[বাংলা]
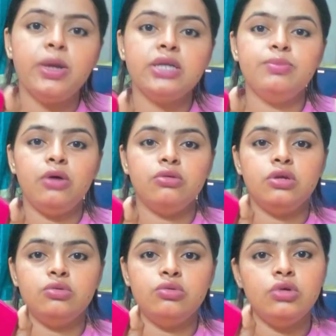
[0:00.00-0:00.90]
কম্প্যাক্ট
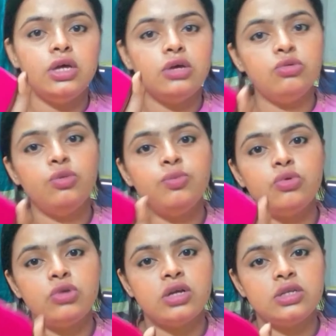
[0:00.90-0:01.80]
পাউডারগুলো এগুলো
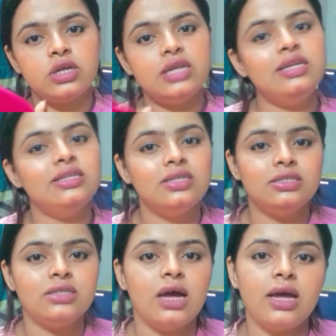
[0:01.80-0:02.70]
প্রোডাক্টটাকে নিজের
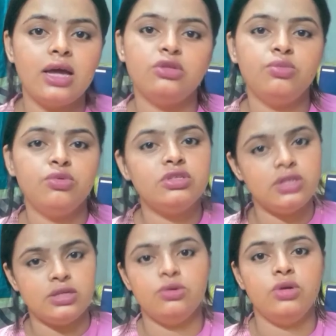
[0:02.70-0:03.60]
জায়গায় একদম পুরো
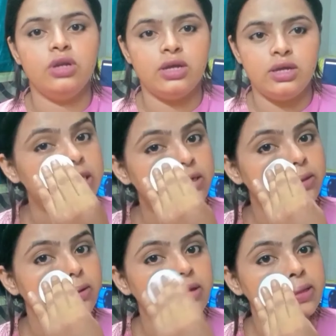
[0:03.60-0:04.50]
সেট করে রাখে সেট
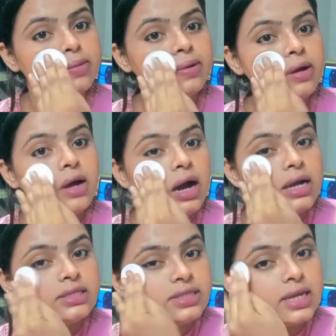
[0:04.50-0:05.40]
করে দেবো
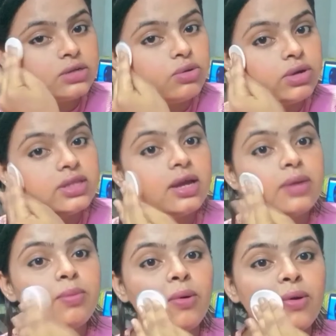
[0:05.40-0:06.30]
আর সেট করে
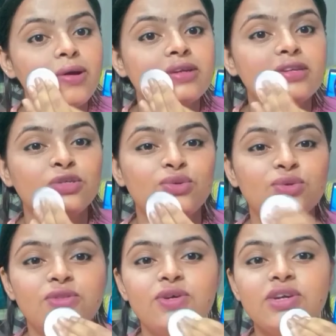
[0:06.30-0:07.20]
দেওয়ার পরও একটা
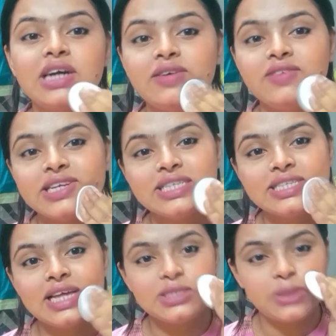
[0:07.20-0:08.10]
সুন্দর কাভারেজ
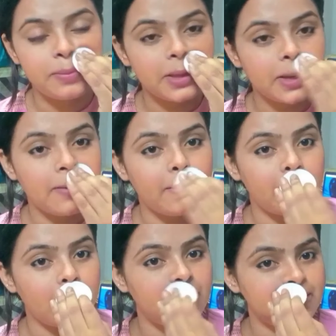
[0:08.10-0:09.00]
দেয় সবথেকে
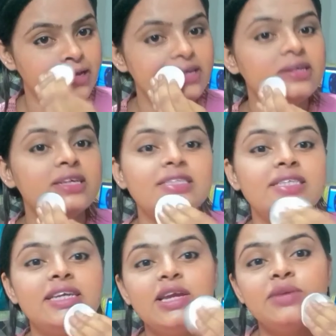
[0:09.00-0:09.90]
বড় কথা
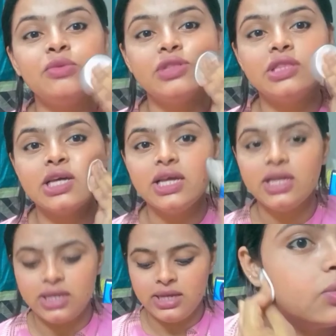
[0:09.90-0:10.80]
স্কিনের মধ্যে
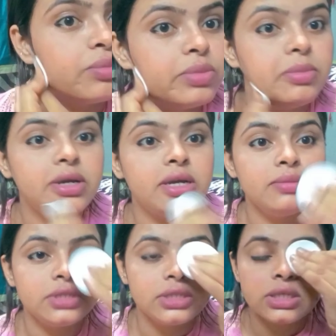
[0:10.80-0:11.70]
তো বিবি
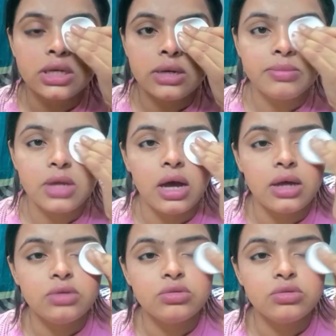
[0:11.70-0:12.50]
ক্রিম সিসি ক্রিম না